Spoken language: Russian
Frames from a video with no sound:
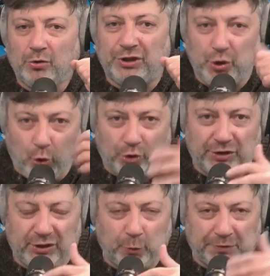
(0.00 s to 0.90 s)

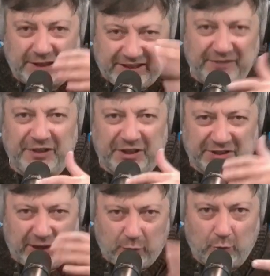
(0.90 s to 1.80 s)
серьезный субстативный
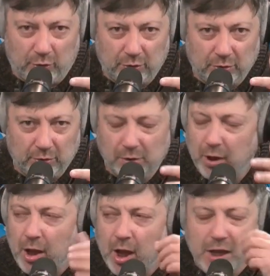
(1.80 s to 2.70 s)
разговор,
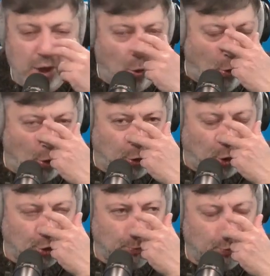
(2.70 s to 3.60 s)
и он
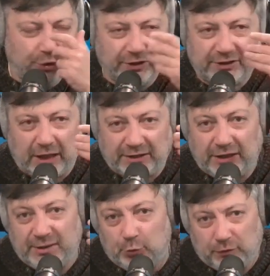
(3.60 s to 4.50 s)
должен будет
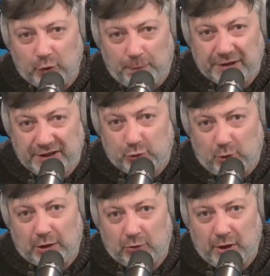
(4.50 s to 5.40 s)
сказать ему свою позицию,
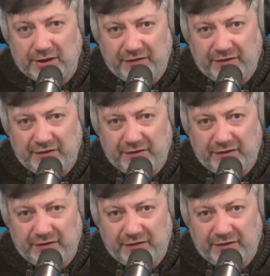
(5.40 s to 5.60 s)
которая